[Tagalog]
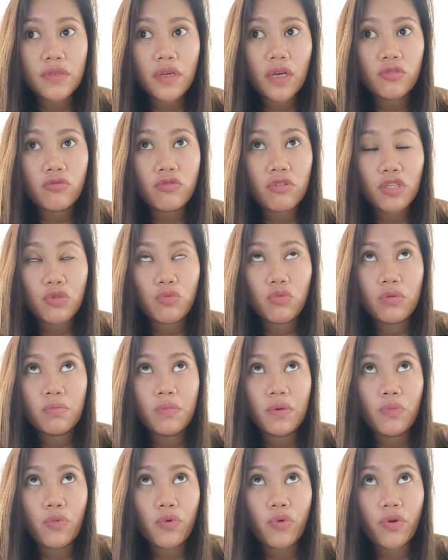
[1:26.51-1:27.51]
Actually, it will be
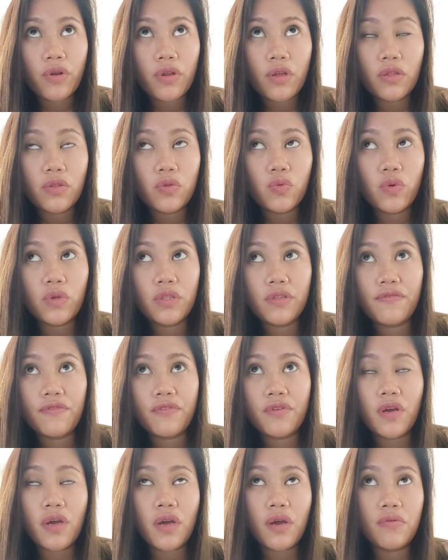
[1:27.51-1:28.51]
more than
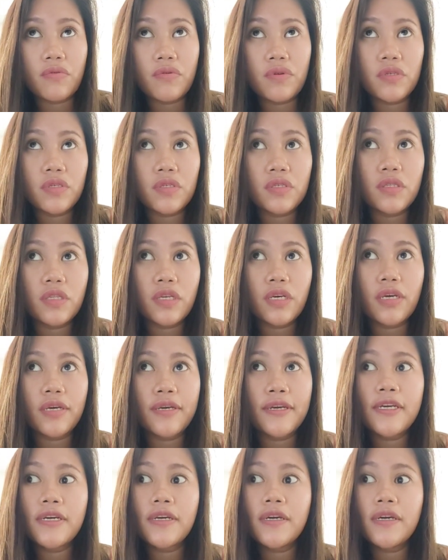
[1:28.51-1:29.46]
24 hours. Like,